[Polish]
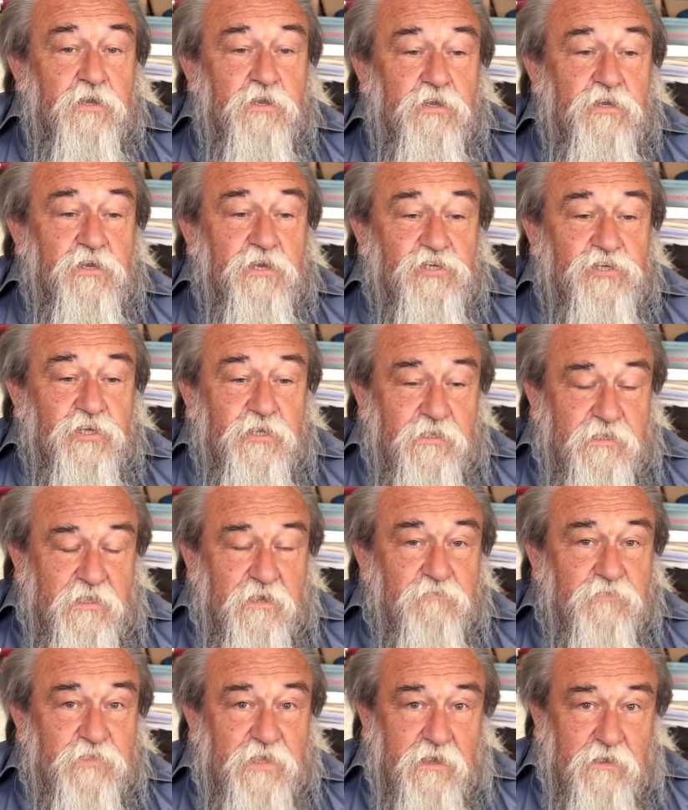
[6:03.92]
i jeżeli
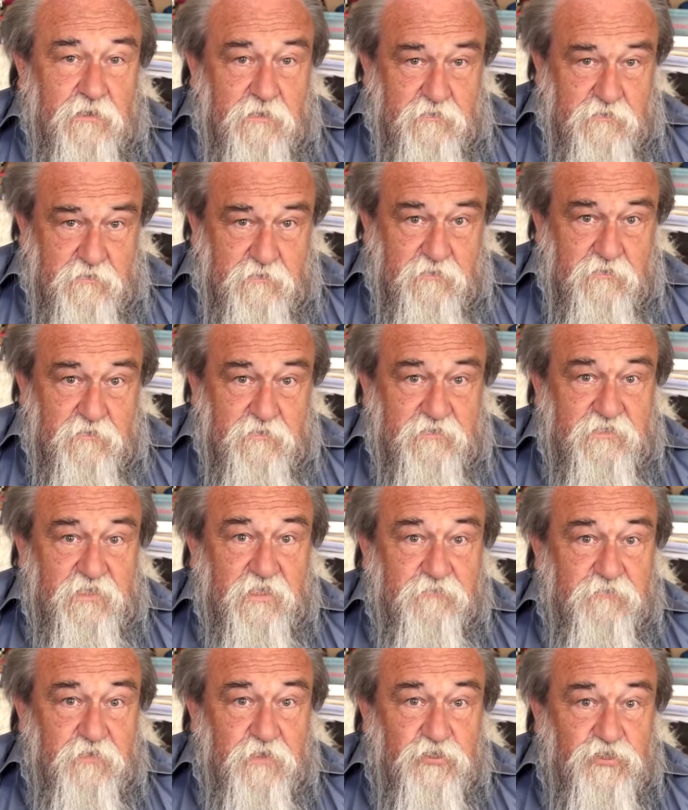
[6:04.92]
tamta
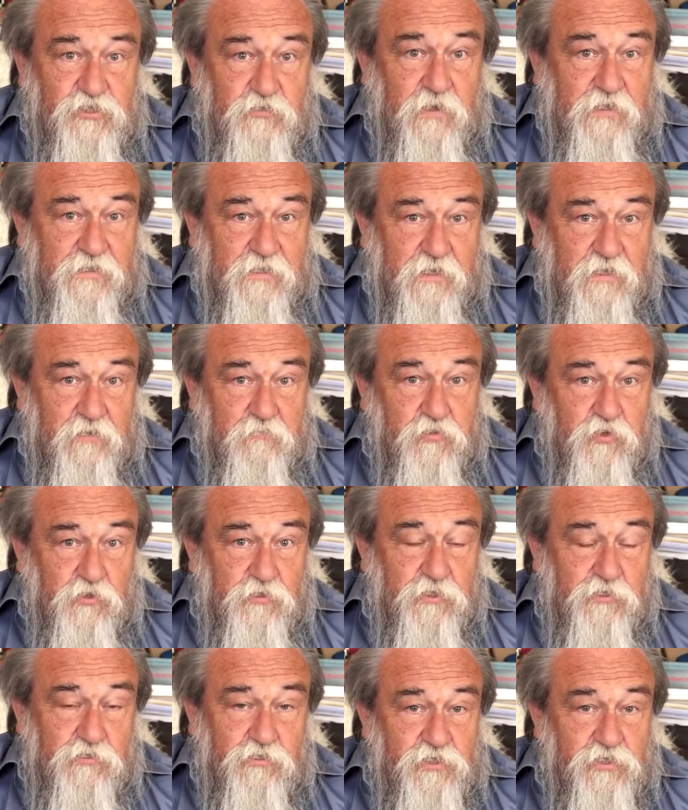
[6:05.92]
zatwierdziła dany projekt,